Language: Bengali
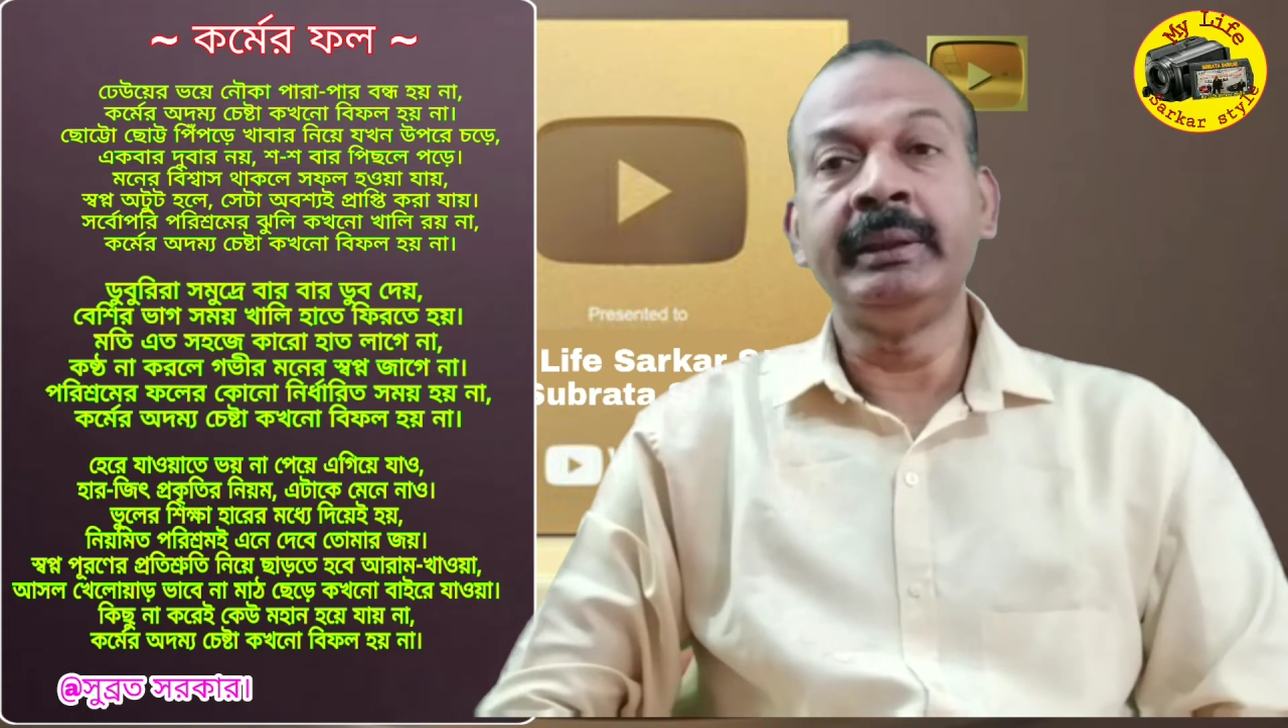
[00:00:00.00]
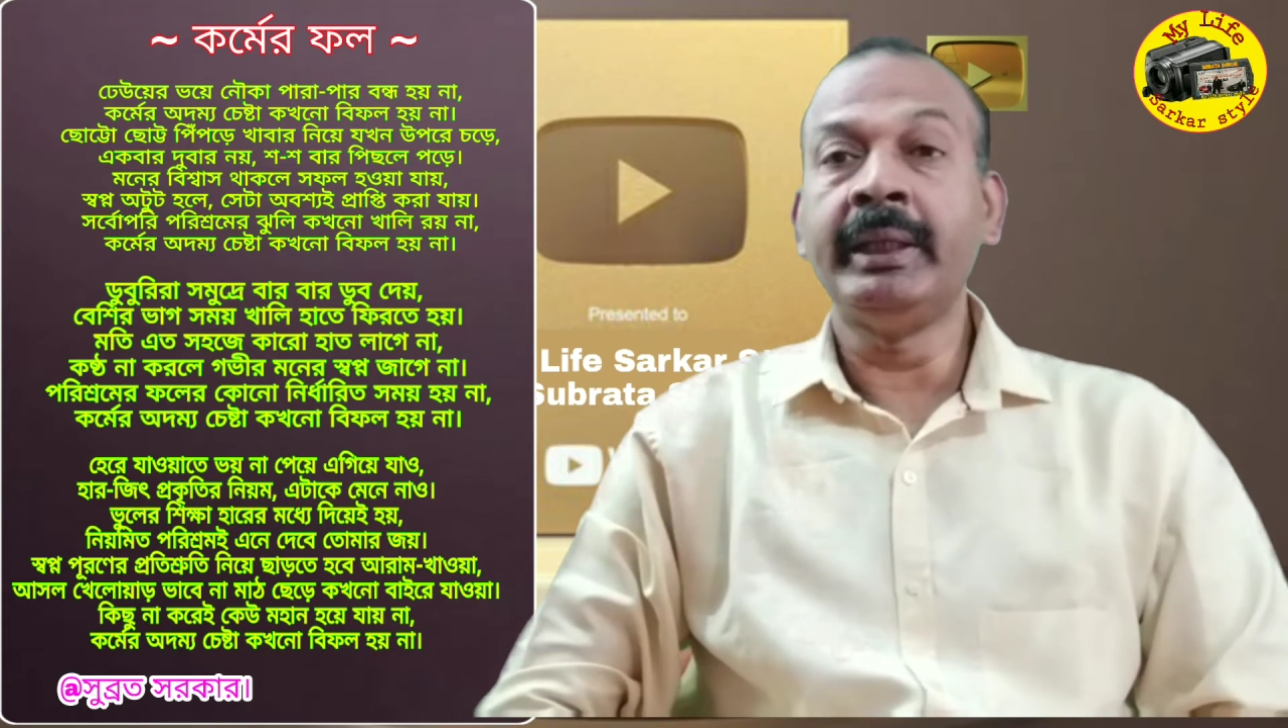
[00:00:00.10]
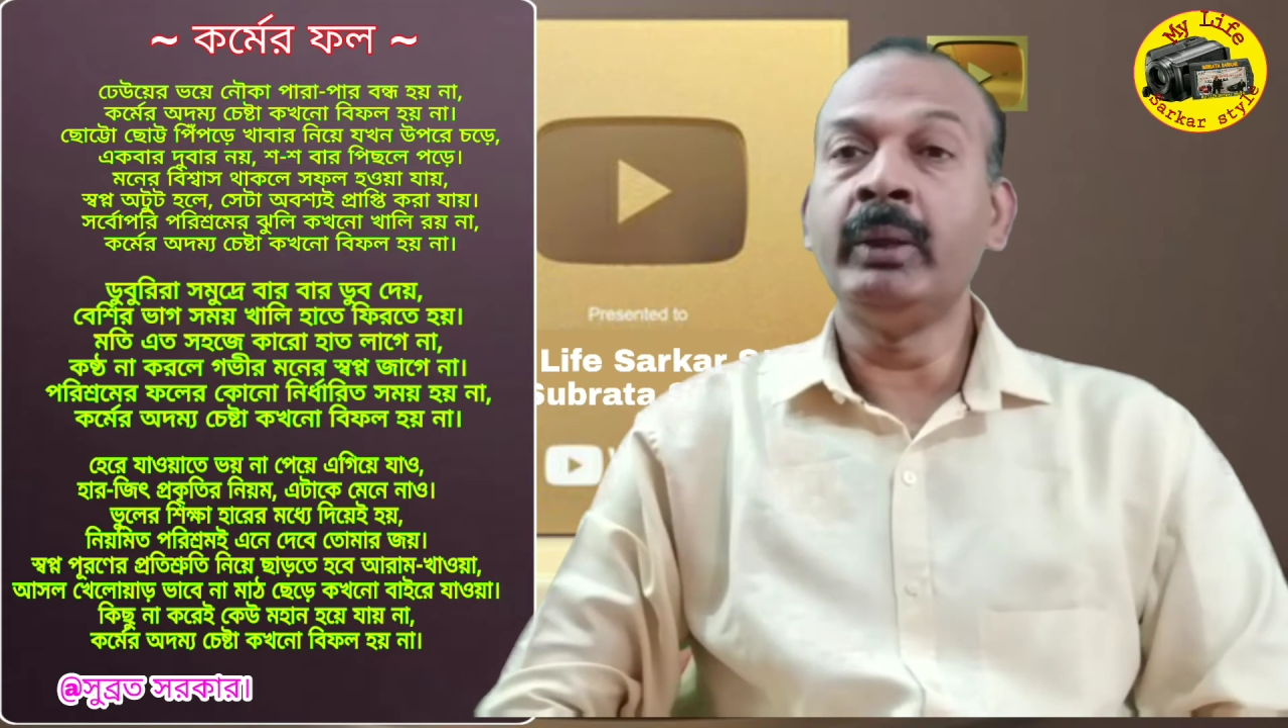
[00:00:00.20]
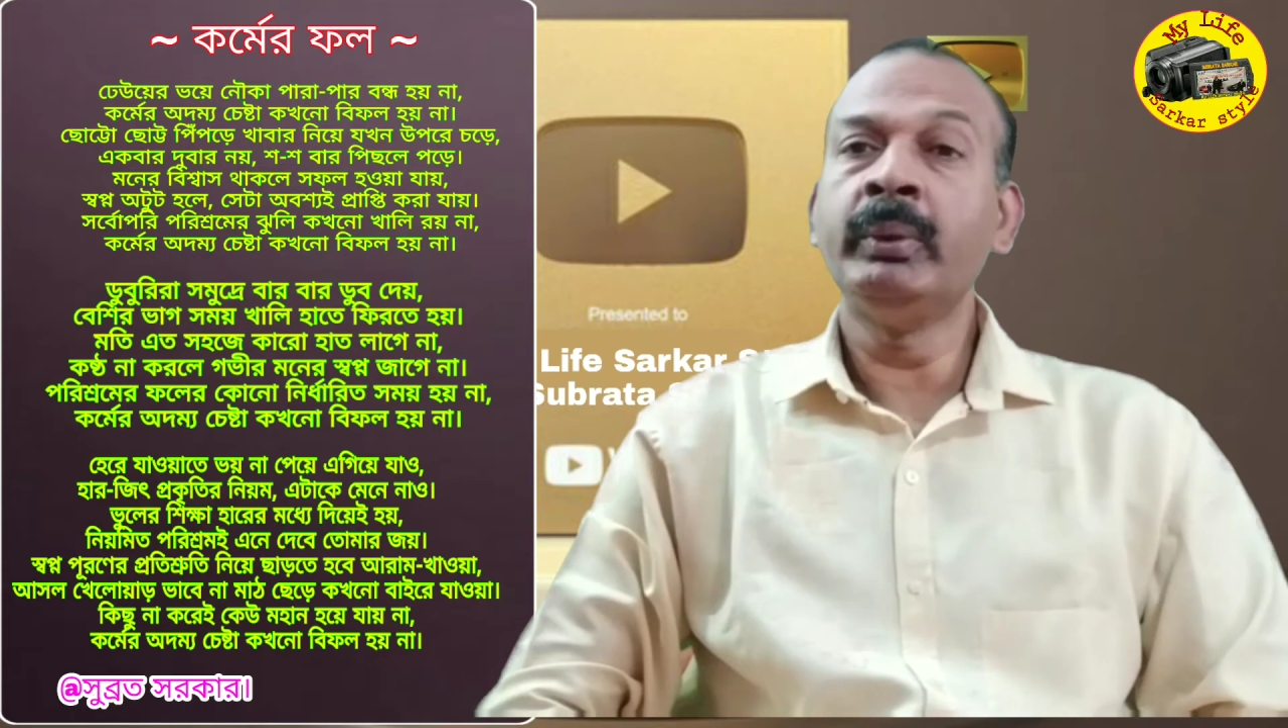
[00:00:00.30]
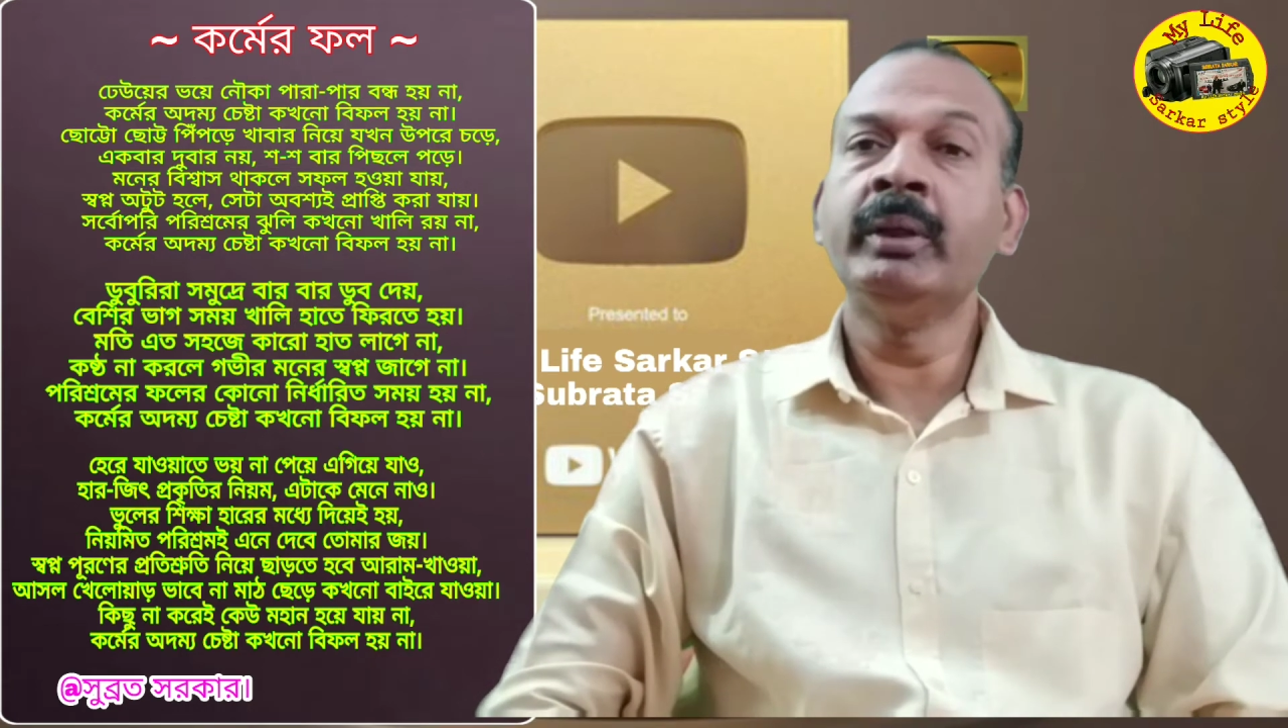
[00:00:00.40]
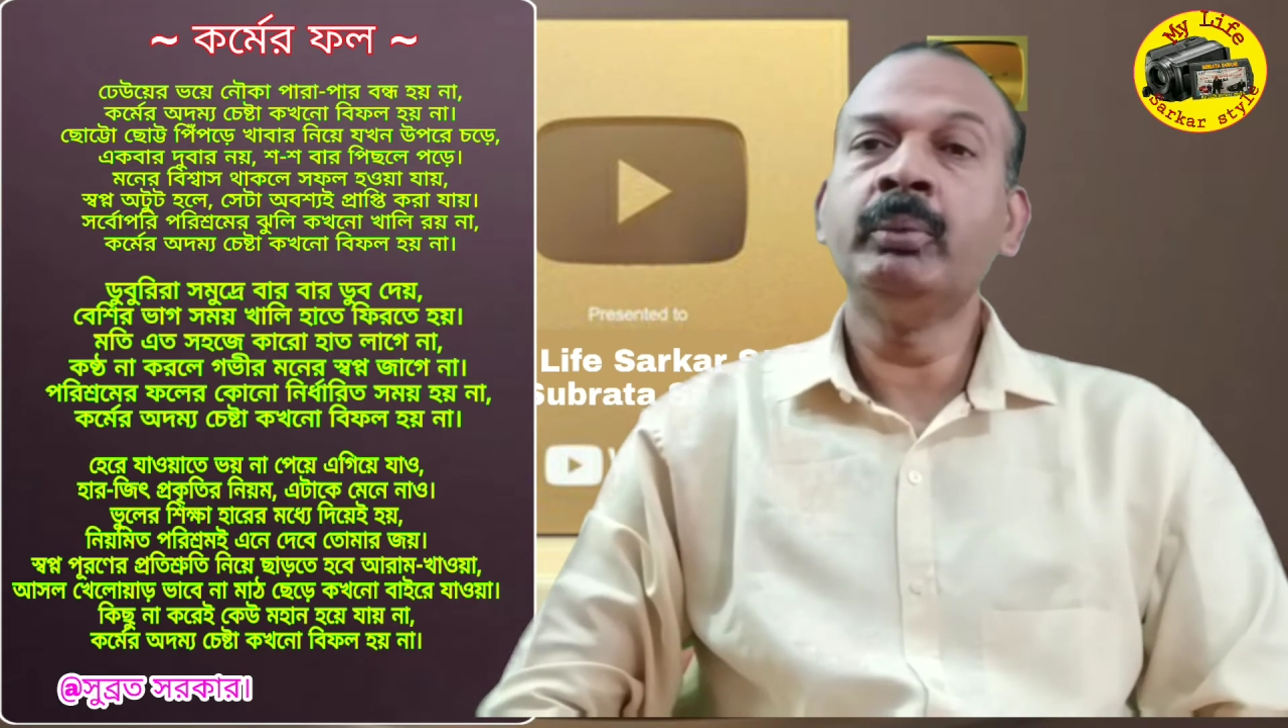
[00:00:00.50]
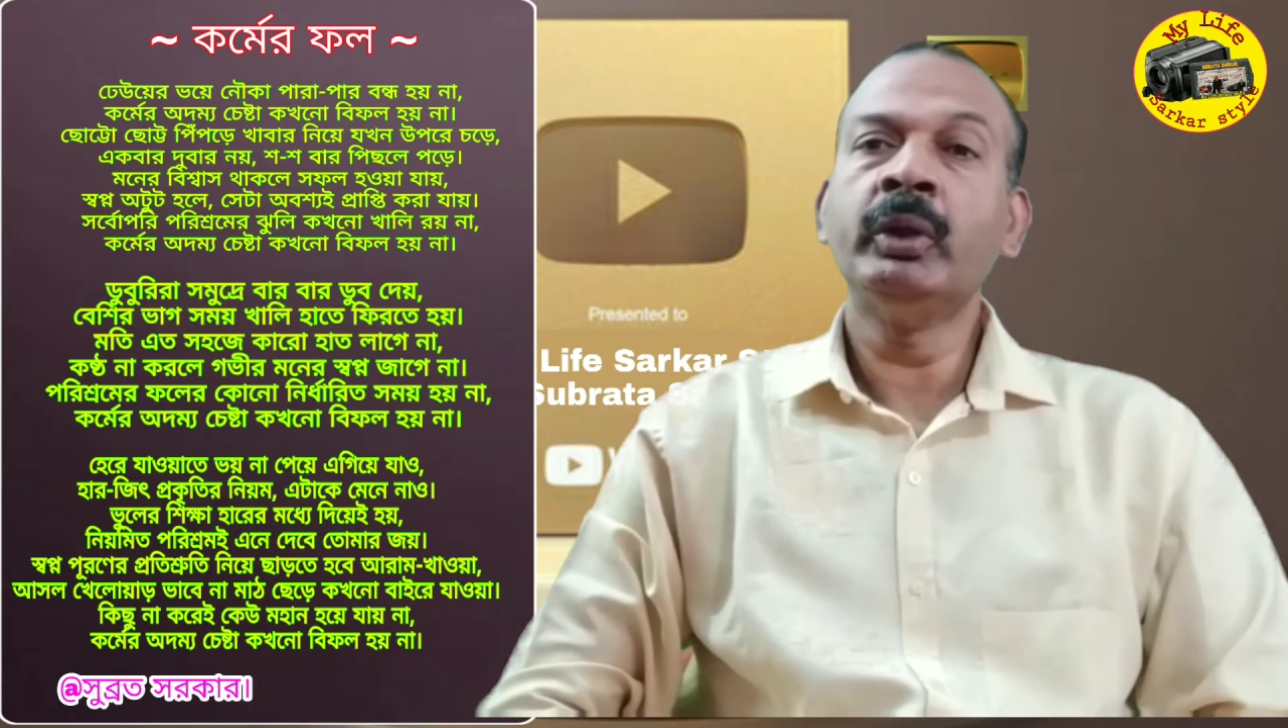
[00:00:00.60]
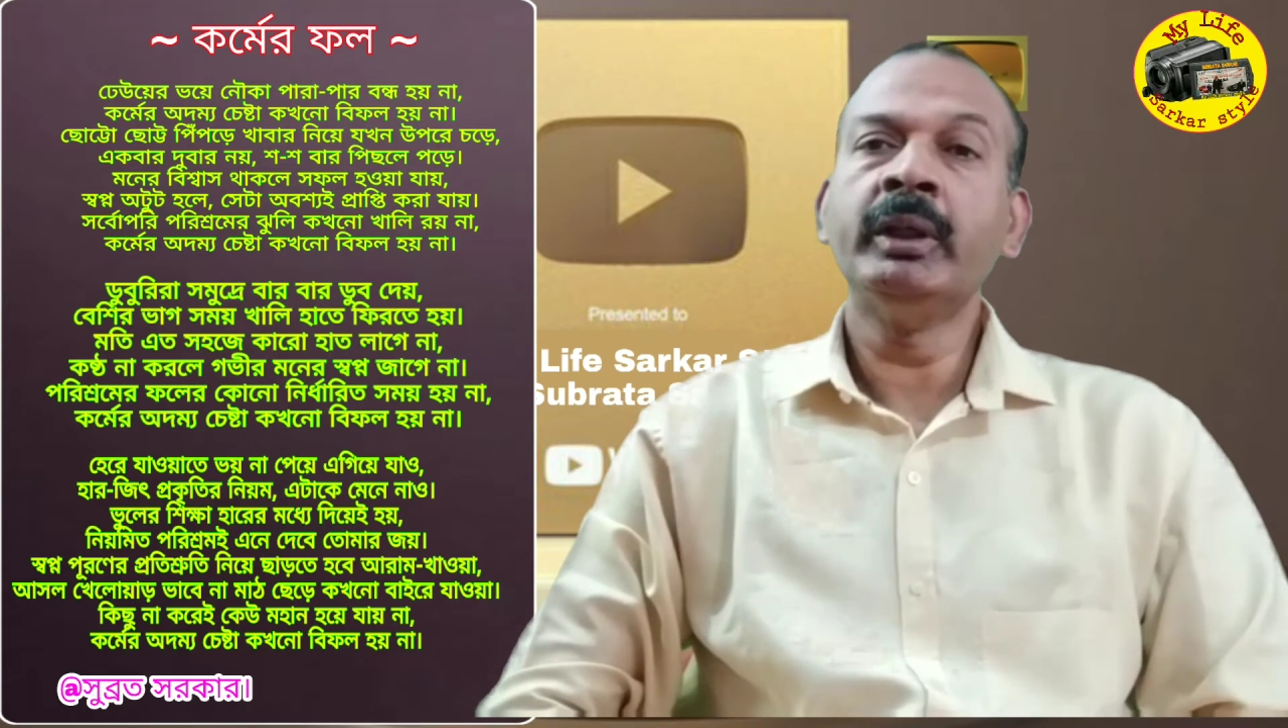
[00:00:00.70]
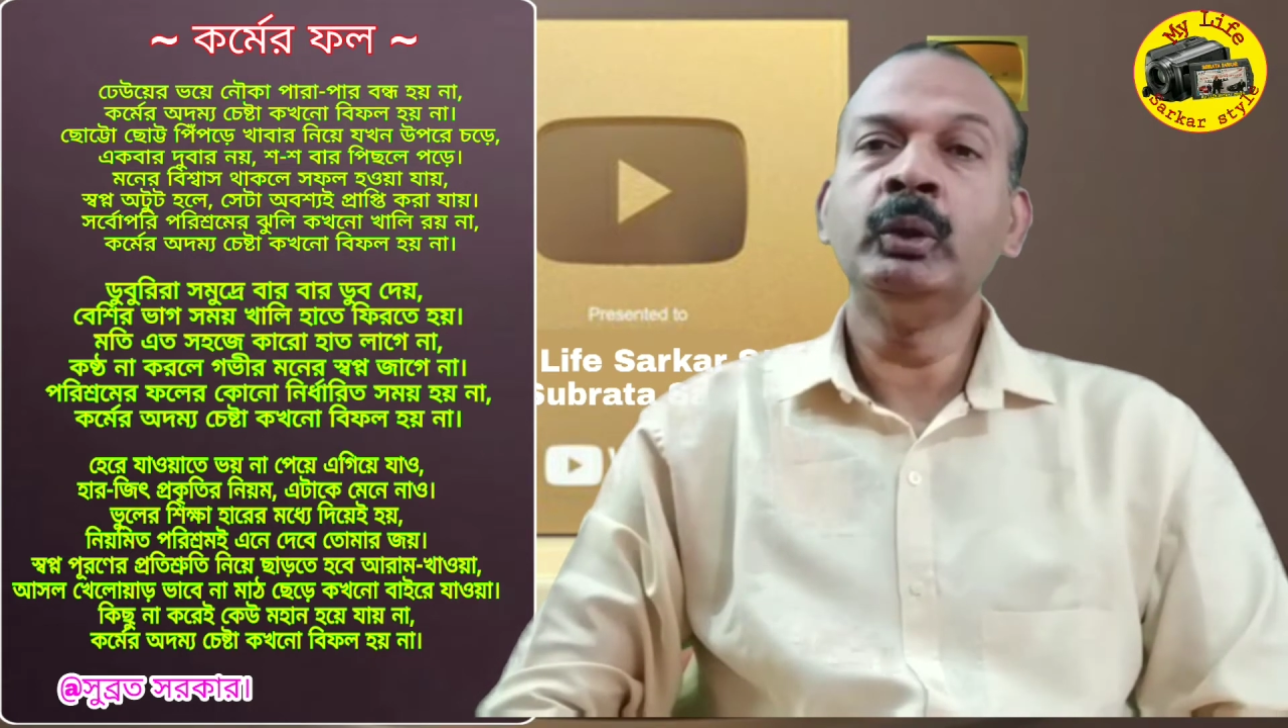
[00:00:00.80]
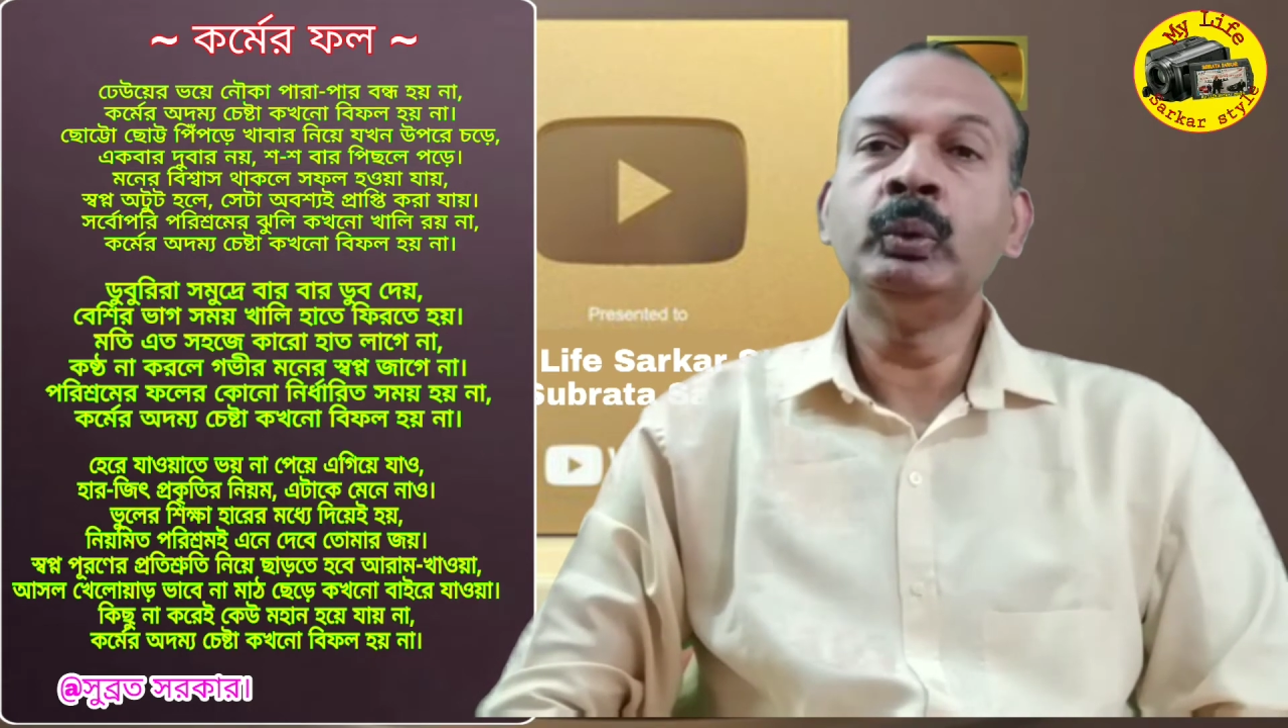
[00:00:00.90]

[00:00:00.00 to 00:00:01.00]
ঢেউয়ের ভয়ে